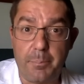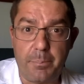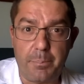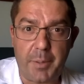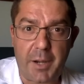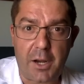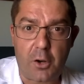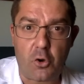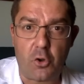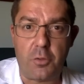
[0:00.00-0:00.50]

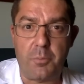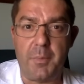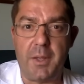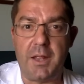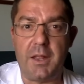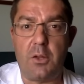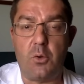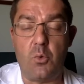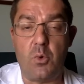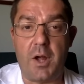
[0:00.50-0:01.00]

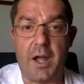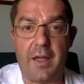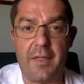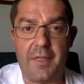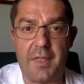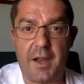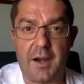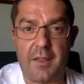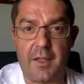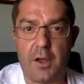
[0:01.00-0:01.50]
precozmente un
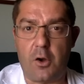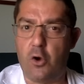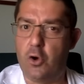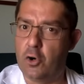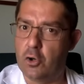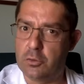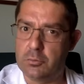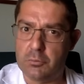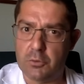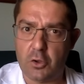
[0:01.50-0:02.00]
cáncer de
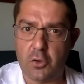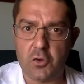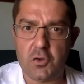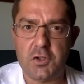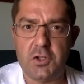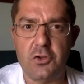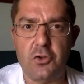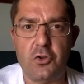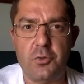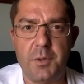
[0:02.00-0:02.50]
colon, todos
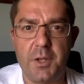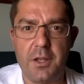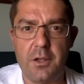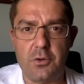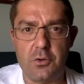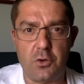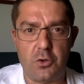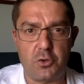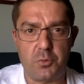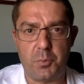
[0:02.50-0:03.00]
estos
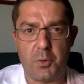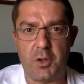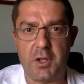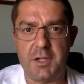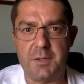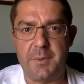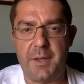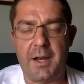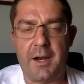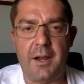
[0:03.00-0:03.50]
vídeos los
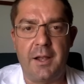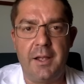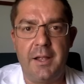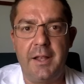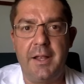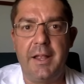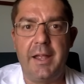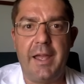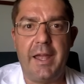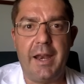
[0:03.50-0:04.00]
podéis ver
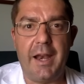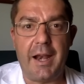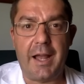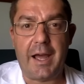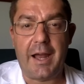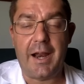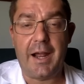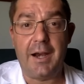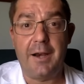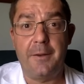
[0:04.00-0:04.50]
en el
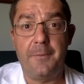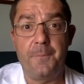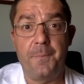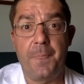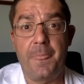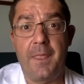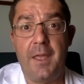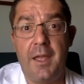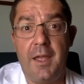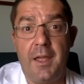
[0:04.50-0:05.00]
canal,
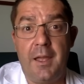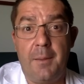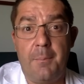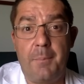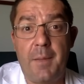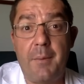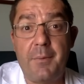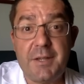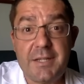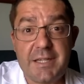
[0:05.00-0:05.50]

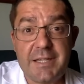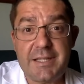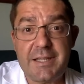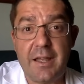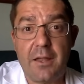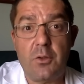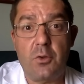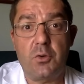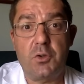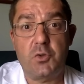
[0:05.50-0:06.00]
me habéis
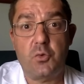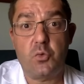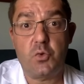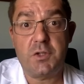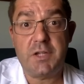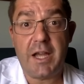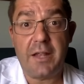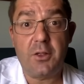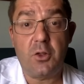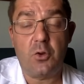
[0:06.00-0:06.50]
estado
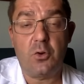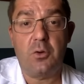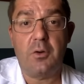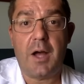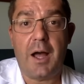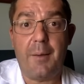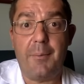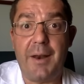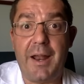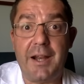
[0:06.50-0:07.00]
escuchando
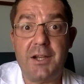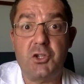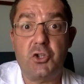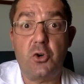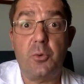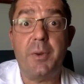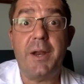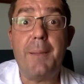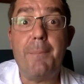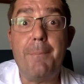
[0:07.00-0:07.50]
hablar
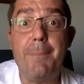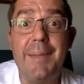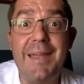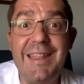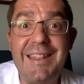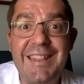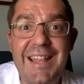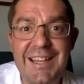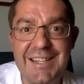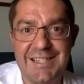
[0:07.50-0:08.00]
sobre
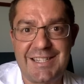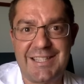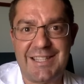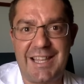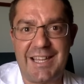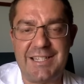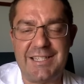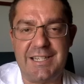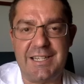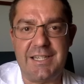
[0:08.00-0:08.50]

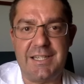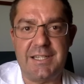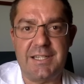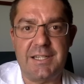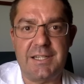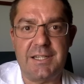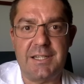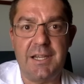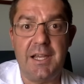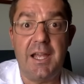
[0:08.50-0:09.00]

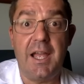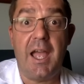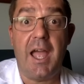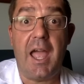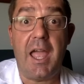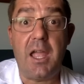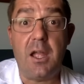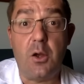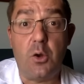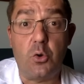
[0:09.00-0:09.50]
metástasis.
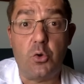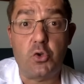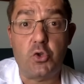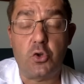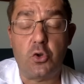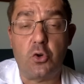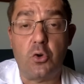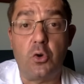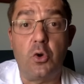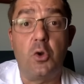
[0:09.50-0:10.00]
E
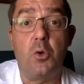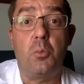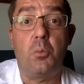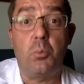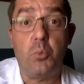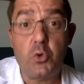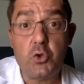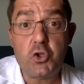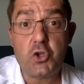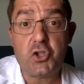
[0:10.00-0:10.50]
incluso
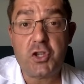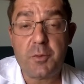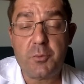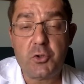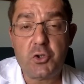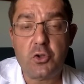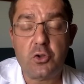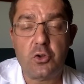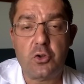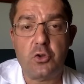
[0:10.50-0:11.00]
muchos de
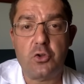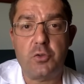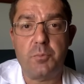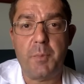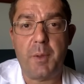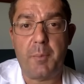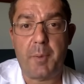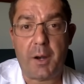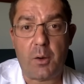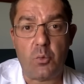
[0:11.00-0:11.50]
vosotros
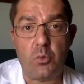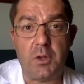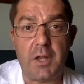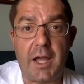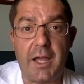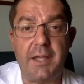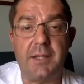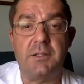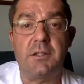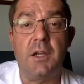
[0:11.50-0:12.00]
me
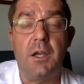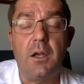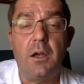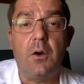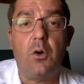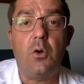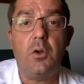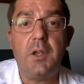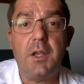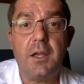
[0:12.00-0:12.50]
preguntáis,
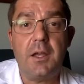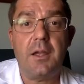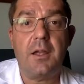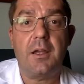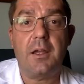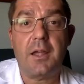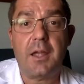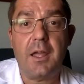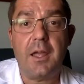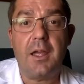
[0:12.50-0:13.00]

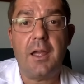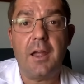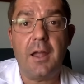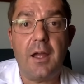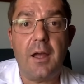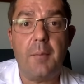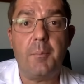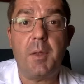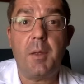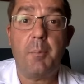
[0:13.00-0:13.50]
oye, que
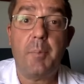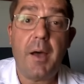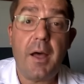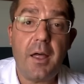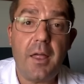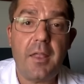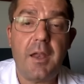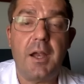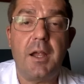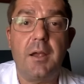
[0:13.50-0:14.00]
a mi
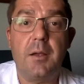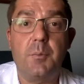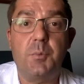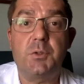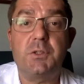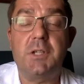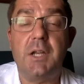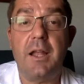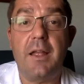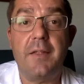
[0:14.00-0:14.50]
padre
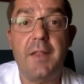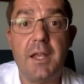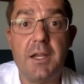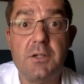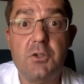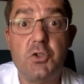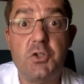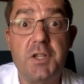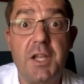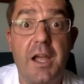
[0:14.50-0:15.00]
pues, le han
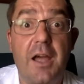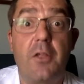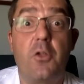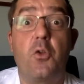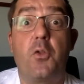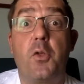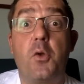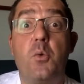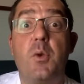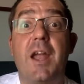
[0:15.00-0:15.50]

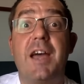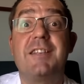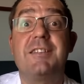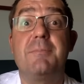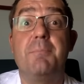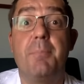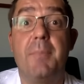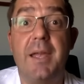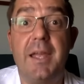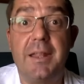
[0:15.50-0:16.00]
diagnosticado de
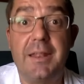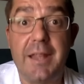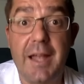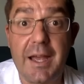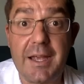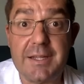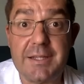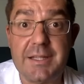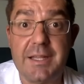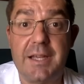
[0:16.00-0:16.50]
unas
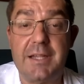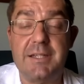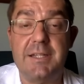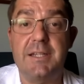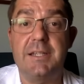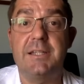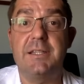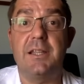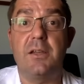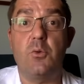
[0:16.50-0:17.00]

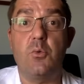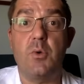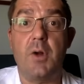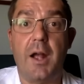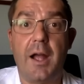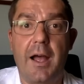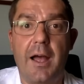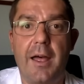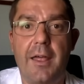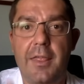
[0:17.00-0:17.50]
metástasis, de un
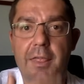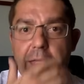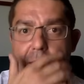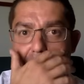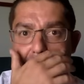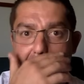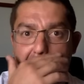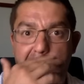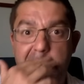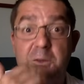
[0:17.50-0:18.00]

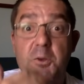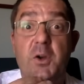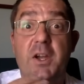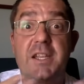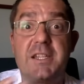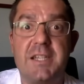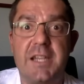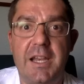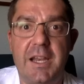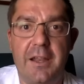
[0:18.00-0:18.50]
cáncer, ¿esto
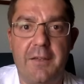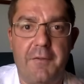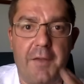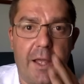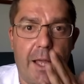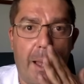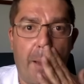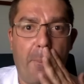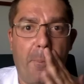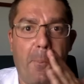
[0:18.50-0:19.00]
qué
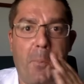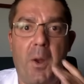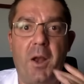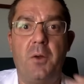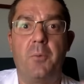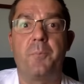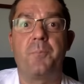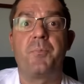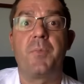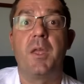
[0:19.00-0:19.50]
significa?
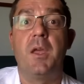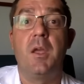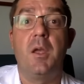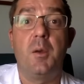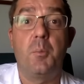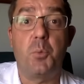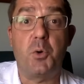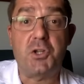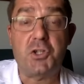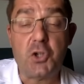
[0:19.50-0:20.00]
Bueno,
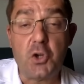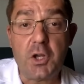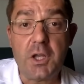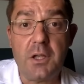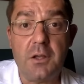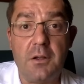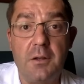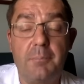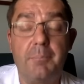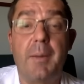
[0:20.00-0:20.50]
pues
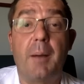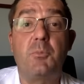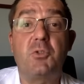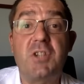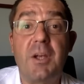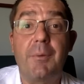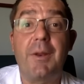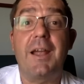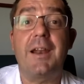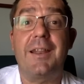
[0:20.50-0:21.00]
hoy
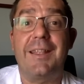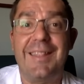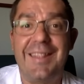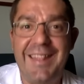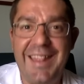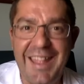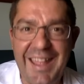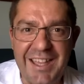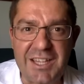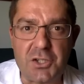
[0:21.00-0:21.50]
vamos a hablar
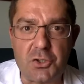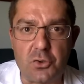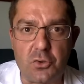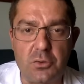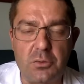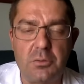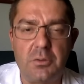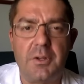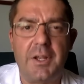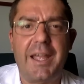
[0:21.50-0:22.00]
de eso.
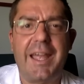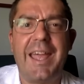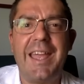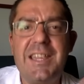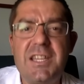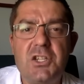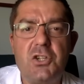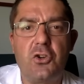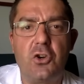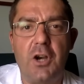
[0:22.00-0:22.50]

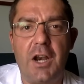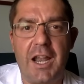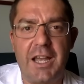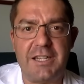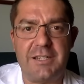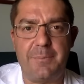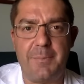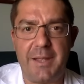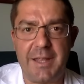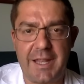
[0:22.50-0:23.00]
¿Qué son
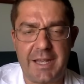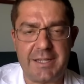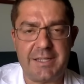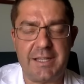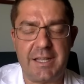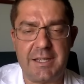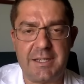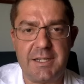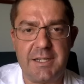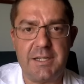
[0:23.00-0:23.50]
las
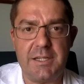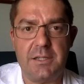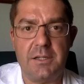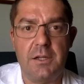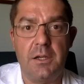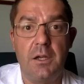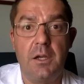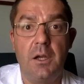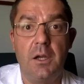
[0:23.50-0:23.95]
metástasis?